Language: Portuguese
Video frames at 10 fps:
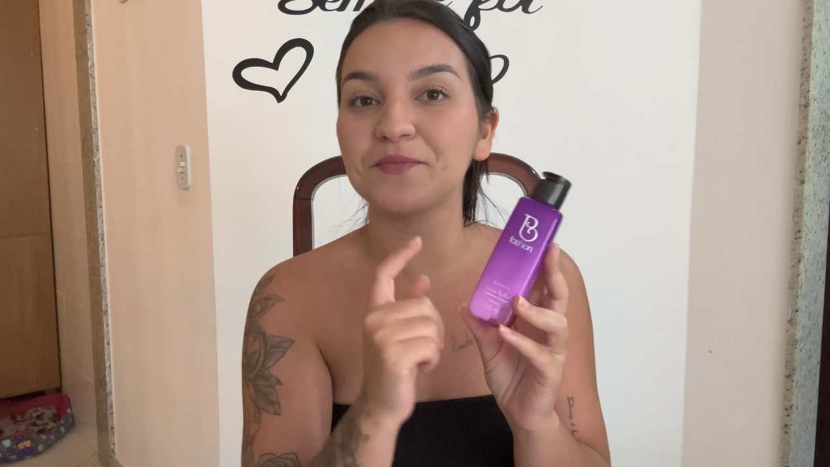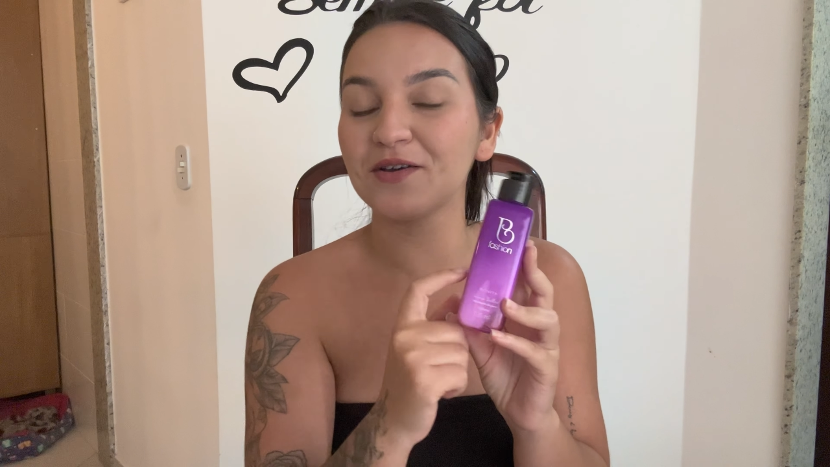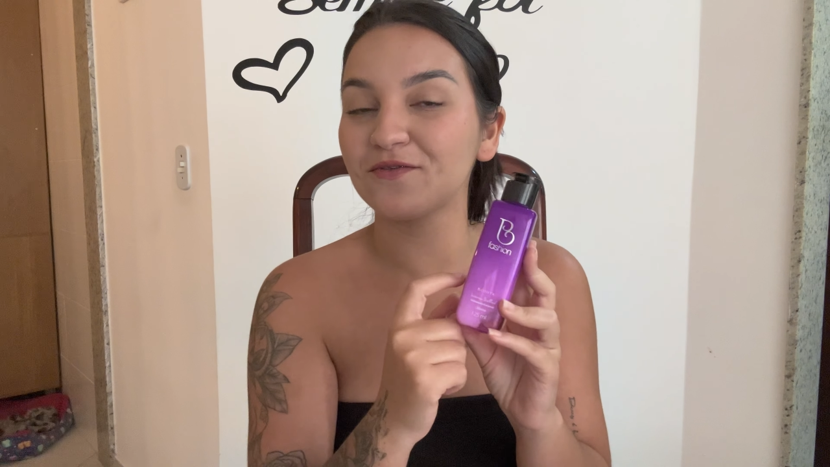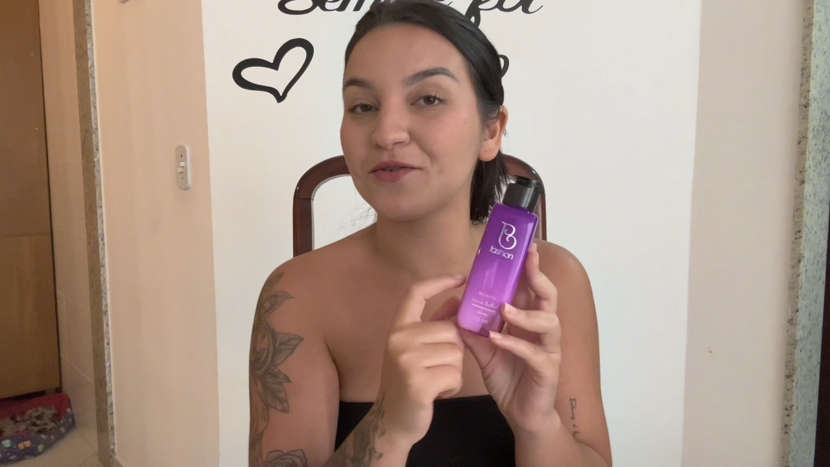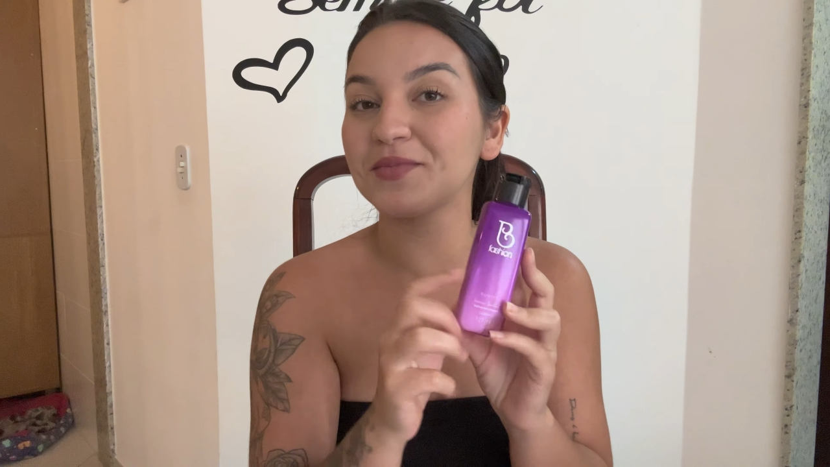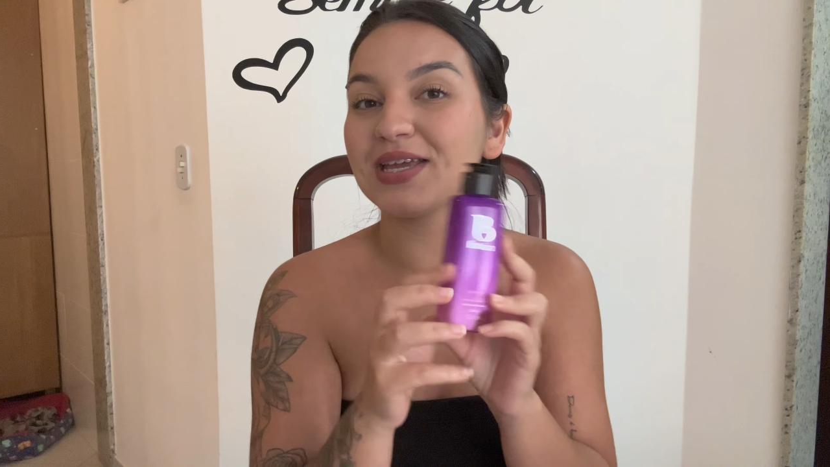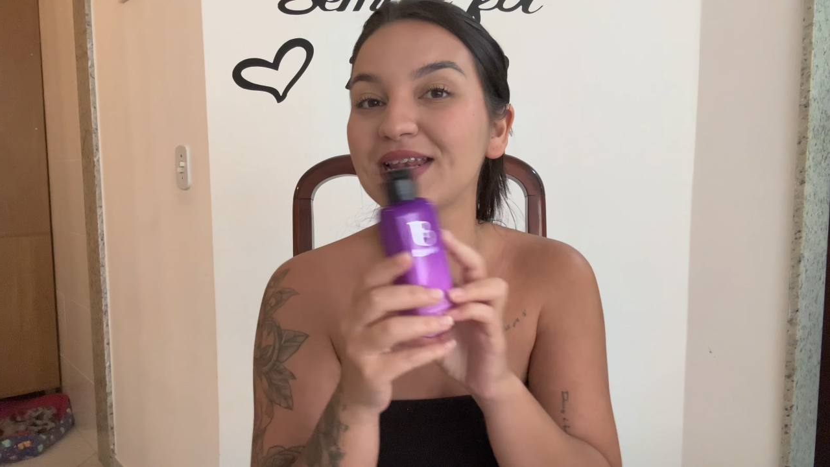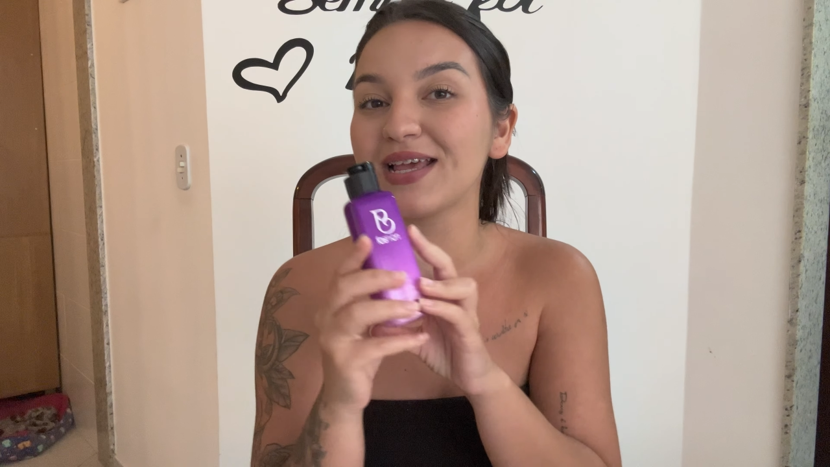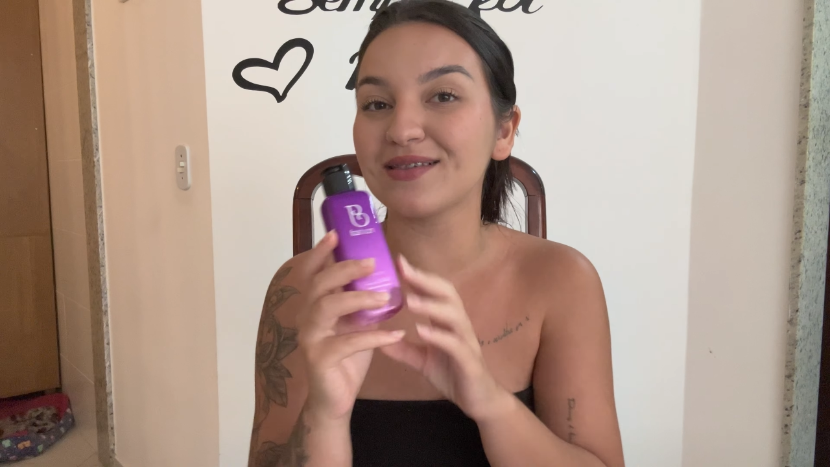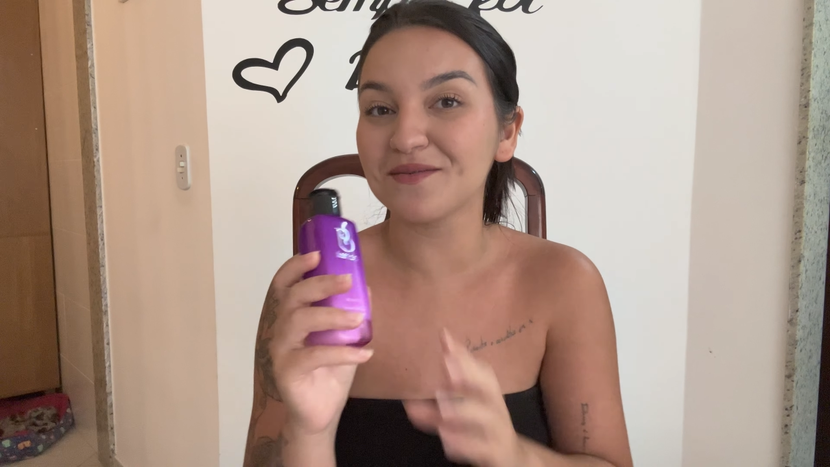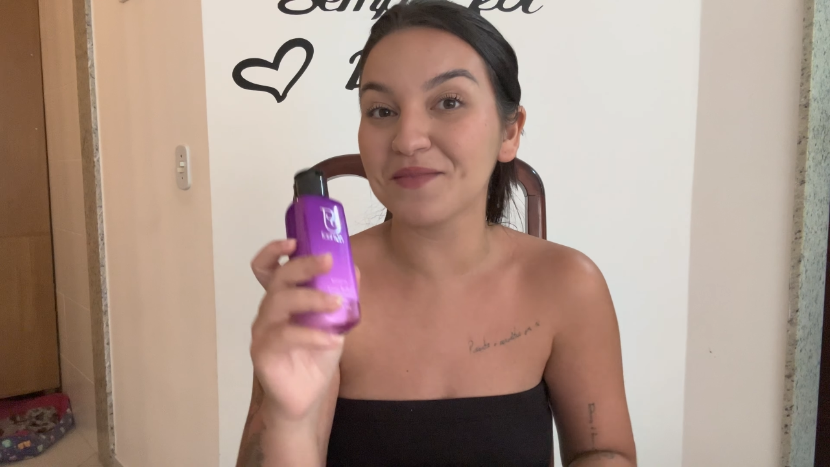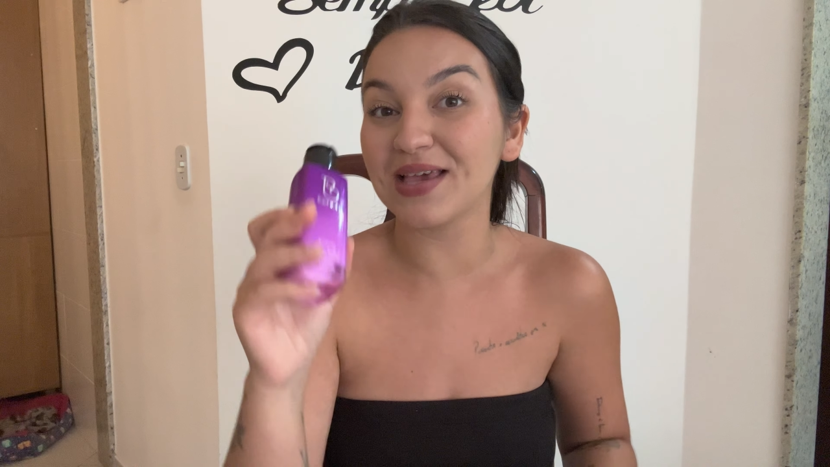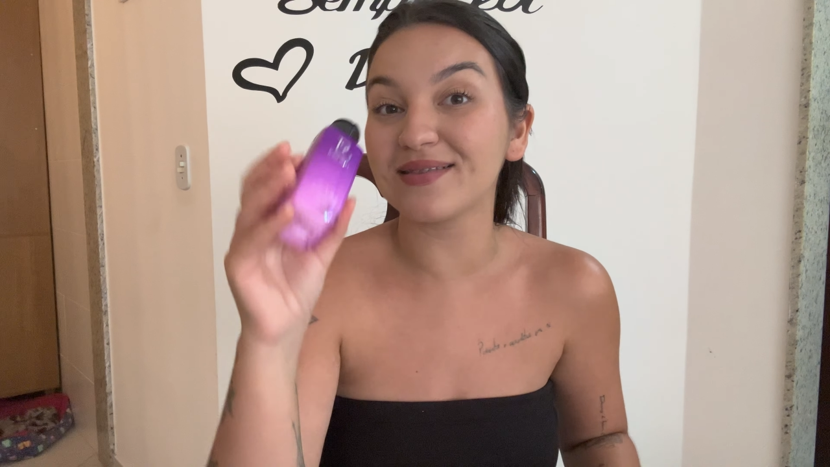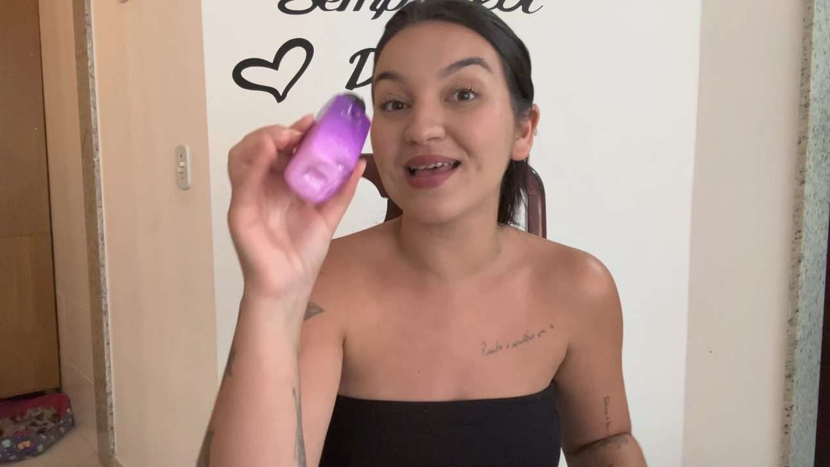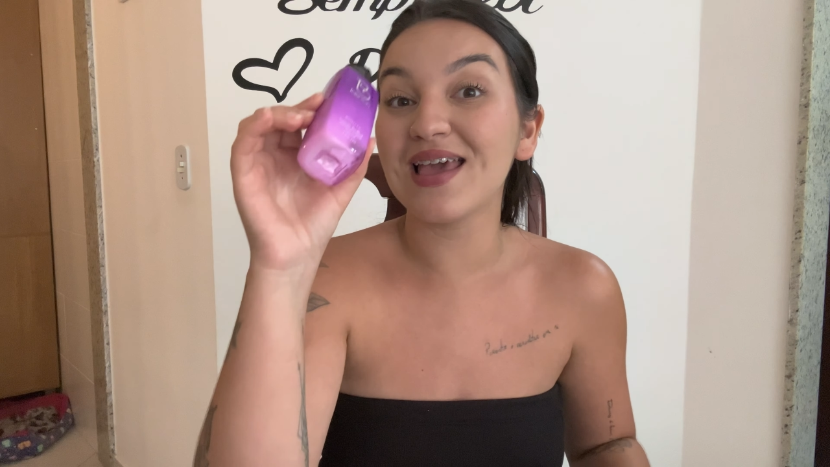perfume e nesse mês